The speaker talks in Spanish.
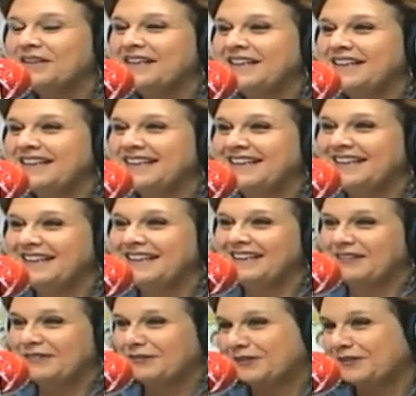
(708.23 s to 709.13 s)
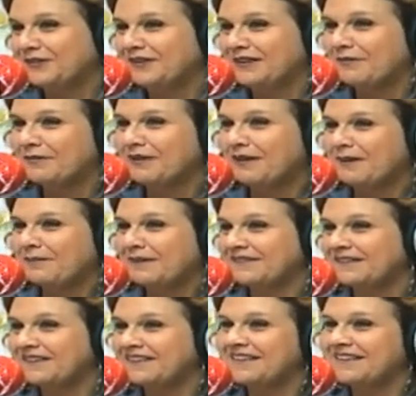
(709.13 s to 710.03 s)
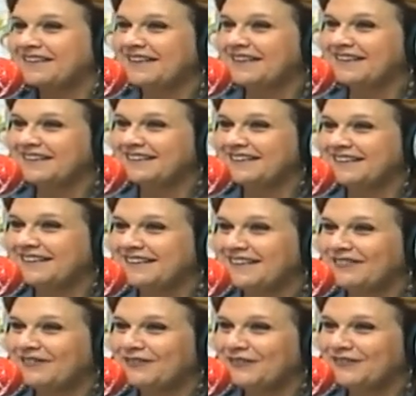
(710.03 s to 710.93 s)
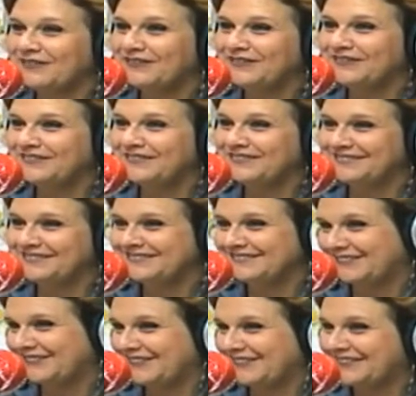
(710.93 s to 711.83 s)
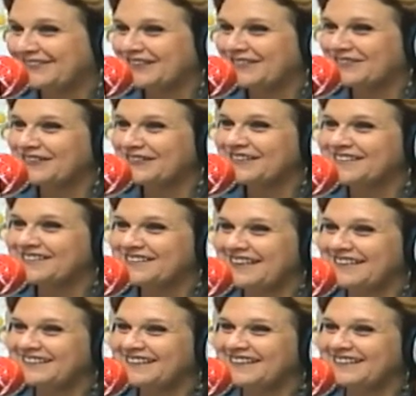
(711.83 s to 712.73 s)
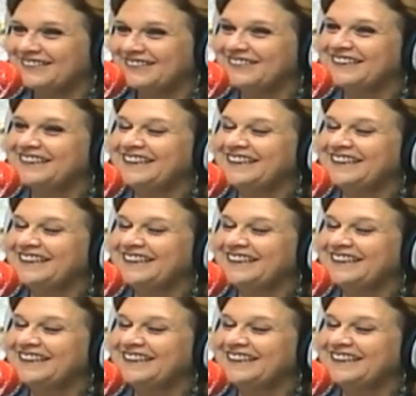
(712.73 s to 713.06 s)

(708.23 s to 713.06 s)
que, bueno, éramos la pandillita que teníamos cuando éramos quinceañeros y